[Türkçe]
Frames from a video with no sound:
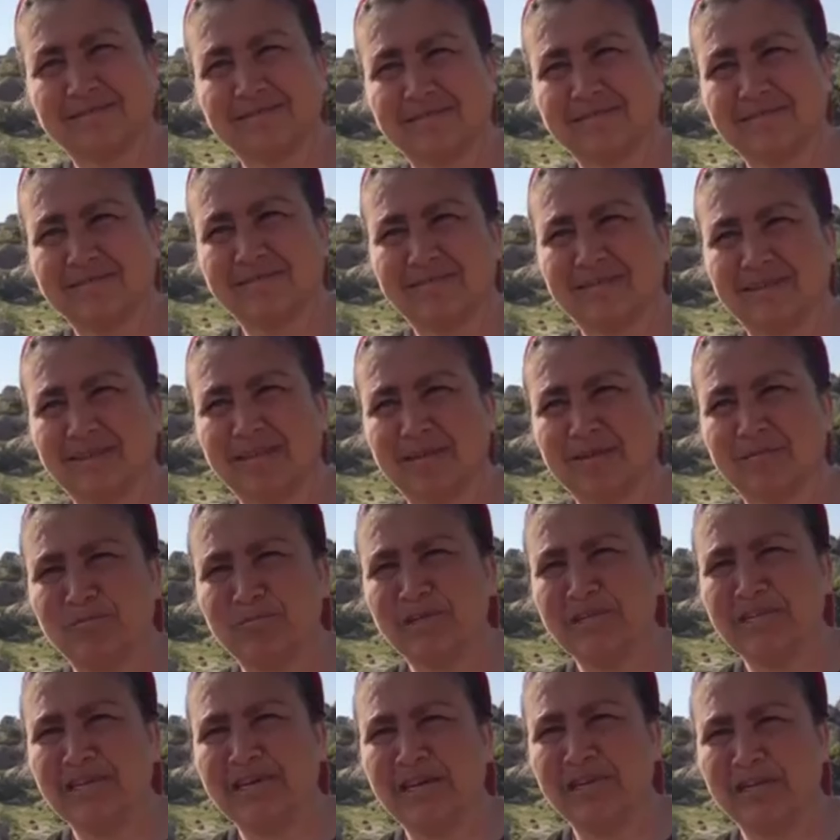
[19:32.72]
yok yani.
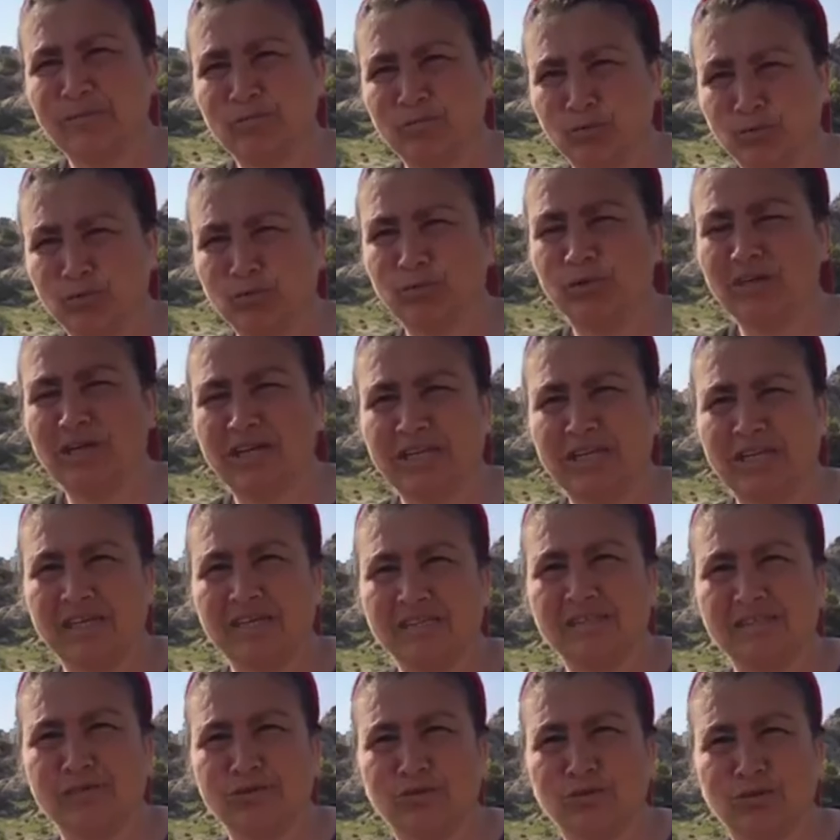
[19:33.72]
Yine bugüne kadar
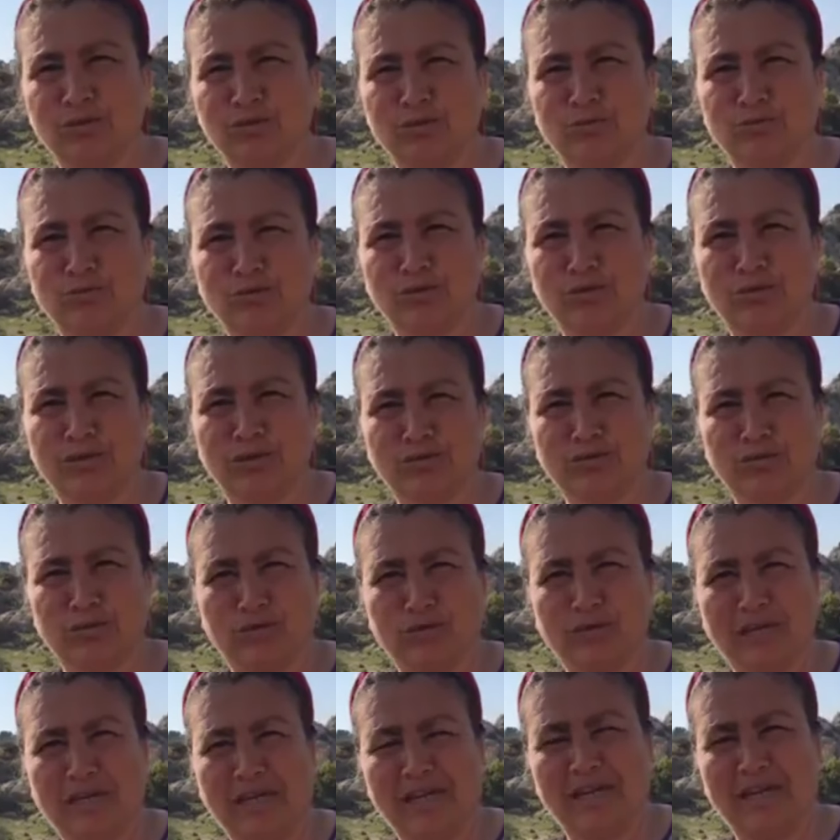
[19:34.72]
izin yoktu. Bugünden
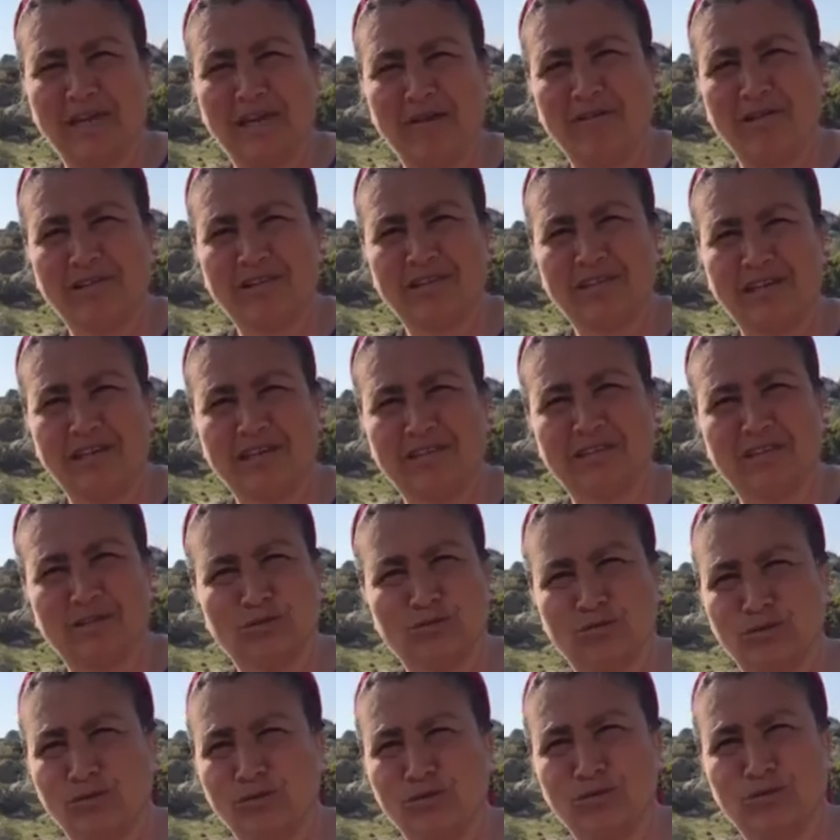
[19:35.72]
sonra hani evet hayır da
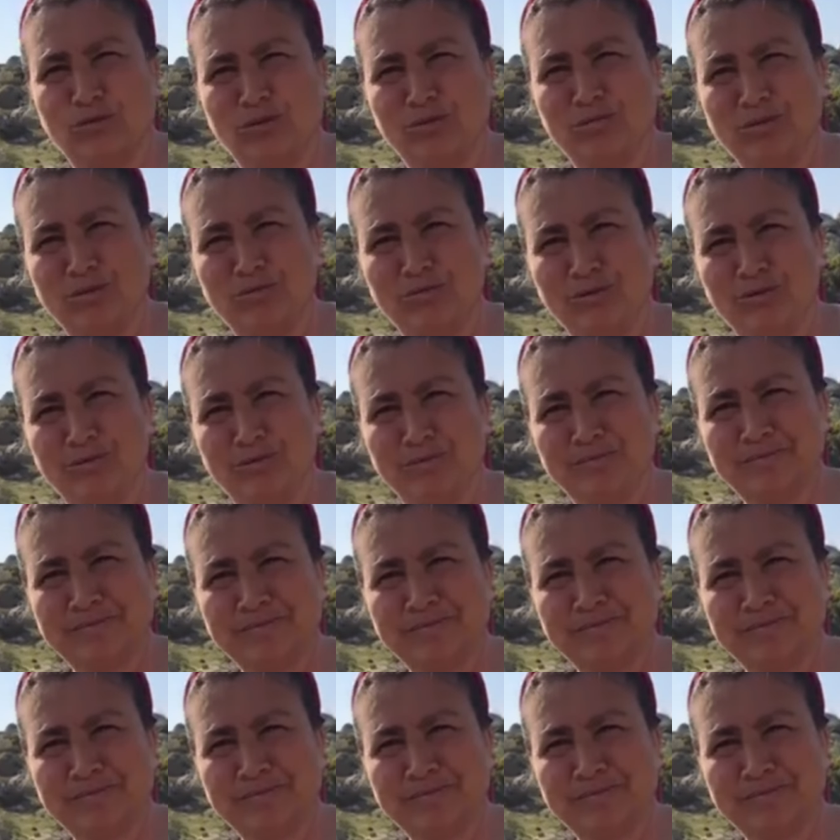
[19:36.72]
sonra ne olur bilmiyorum.